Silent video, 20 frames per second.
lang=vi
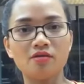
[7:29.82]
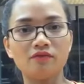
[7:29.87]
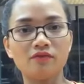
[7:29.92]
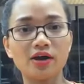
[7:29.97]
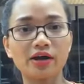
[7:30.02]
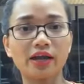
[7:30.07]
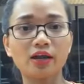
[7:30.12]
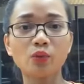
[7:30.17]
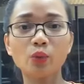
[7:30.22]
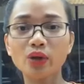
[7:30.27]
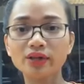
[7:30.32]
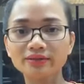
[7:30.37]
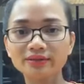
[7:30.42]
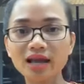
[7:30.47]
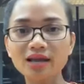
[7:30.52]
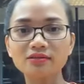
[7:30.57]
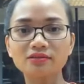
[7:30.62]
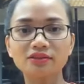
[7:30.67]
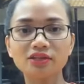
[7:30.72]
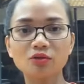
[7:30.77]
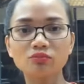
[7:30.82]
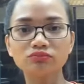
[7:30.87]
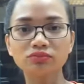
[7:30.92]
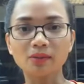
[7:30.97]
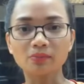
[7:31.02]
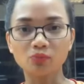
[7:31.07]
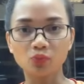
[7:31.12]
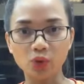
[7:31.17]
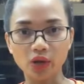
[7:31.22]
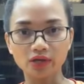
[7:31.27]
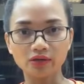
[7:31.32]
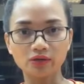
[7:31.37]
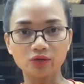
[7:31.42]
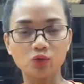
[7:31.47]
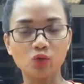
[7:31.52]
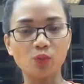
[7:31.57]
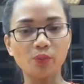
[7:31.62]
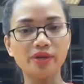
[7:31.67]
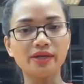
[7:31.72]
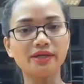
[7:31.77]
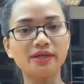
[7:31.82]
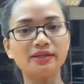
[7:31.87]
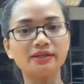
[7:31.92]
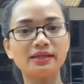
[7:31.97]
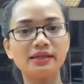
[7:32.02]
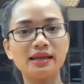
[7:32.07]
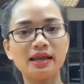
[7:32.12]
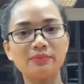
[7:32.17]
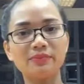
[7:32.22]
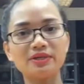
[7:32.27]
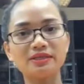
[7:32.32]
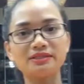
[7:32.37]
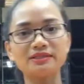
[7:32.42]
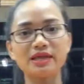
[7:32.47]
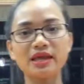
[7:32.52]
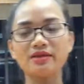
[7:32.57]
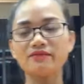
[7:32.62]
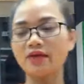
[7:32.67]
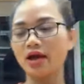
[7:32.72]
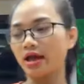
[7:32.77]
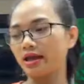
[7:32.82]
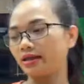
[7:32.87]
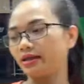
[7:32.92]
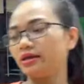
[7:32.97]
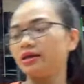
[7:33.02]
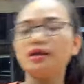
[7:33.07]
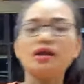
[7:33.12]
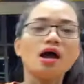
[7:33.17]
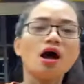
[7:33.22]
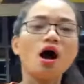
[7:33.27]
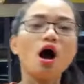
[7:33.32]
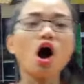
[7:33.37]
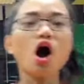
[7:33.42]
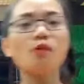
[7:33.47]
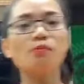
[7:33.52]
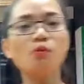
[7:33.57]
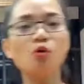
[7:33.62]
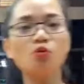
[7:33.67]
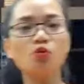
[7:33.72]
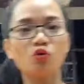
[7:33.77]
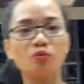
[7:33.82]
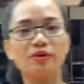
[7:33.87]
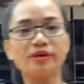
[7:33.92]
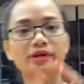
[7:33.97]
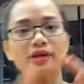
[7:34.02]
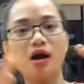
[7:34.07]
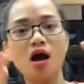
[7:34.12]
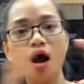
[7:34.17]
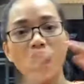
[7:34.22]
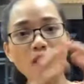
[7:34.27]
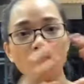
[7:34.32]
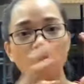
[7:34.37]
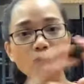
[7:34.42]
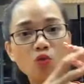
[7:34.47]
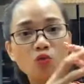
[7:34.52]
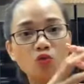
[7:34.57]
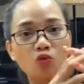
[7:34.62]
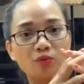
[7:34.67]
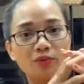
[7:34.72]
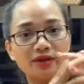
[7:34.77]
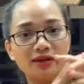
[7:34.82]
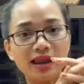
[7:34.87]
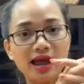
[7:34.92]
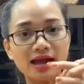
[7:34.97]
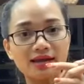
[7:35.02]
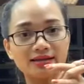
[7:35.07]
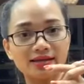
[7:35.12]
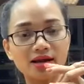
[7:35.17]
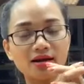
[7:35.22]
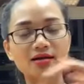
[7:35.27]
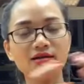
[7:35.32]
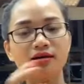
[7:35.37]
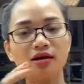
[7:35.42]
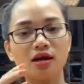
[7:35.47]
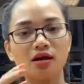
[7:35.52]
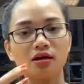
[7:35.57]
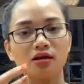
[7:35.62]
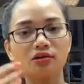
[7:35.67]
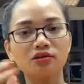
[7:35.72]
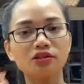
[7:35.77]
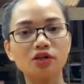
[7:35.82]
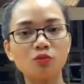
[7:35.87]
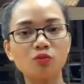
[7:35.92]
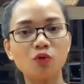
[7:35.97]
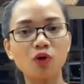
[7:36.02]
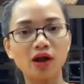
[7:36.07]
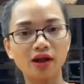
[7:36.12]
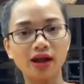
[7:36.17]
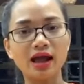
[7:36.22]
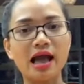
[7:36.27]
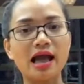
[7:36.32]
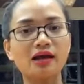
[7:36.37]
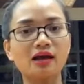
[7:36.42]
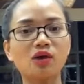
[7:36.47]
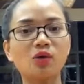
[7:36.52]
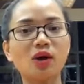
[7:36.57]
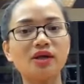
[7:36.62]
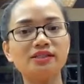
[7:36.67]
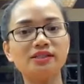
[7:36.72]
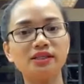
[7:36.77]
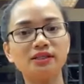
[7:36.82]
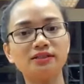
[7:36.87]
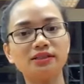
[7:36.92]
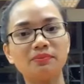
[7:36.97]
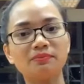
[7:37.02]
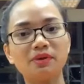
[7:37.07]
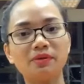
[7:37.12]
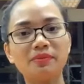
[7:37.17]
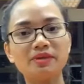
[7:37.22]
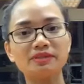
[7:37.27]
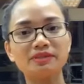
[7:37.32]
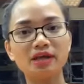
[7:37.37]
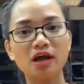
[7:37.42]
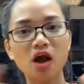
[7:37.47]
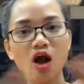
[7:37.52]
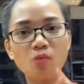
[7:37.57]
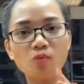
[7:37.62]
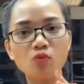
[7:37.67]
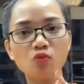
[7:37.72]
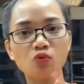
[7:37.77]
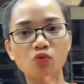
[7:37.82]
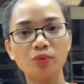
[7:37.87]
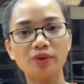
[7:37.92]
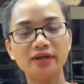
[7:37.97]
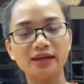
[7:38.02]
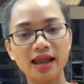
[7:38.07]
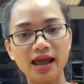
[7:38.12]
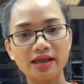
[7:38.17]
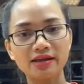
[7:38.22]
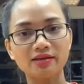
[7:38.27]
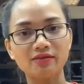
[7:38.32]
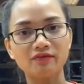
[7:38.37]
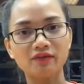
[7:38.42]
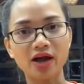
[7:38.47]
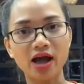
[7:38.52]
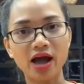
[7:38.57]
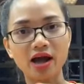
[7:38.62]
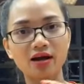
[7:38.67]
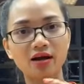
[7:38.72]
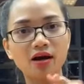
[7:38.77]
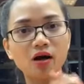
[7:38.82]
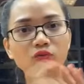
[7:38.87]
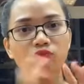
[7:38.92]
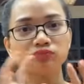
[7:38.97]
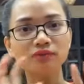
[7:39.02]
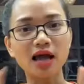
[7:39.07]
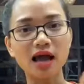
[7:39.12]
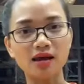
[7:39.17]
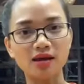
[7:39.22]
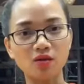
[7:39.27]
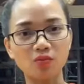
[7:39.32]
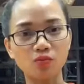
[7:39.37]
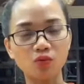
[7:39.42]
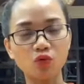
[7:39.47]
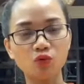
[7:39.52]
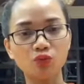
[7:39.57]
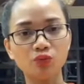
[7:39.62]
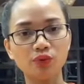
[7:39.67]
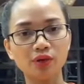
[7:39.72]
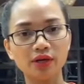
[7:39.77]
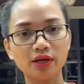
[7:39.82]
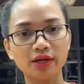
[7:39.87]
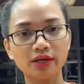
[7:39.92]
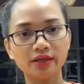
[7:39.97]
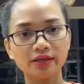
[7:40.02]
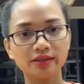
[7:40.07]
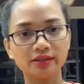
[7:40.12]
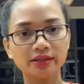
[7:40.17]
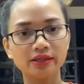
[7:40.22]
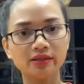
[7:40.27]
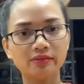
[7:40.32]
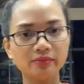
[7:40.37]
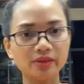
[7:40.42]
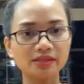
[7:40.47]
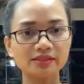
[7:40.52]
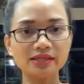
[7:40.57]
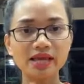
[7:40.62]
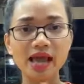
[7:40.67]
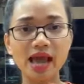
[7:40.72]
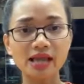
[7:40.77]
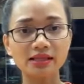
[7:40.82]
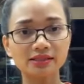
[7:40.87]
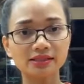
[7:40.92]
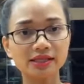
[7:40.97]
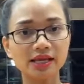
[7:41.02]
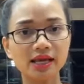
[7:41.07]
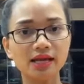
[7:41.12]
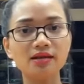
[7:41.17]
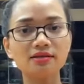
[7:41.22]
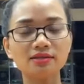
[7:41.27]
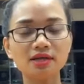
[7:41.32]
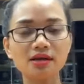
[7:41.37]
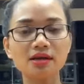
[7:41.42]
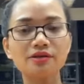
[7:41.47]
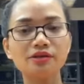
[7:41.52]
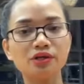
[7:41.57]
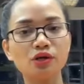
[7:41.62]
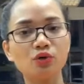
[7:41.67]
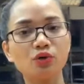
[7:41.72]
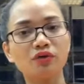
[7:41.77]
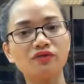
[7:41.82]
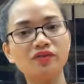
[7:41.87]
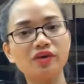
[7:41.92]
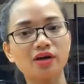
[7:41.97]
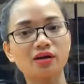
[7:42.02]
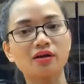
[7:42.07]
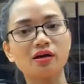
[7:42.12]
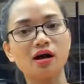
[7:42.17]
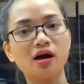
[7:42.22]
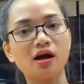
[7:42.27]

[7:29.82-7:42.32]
Và cái nguyên tắc trong tập luyện của mình thì là mình sẽ phải hóp bụng của mình lại nhá. Trong cả cái quá trình tập là mình sẽ hóp bụng của mình lại và không thả lỏng bụng, thì mình sẽ hạn chế được rất là nhiều cái việc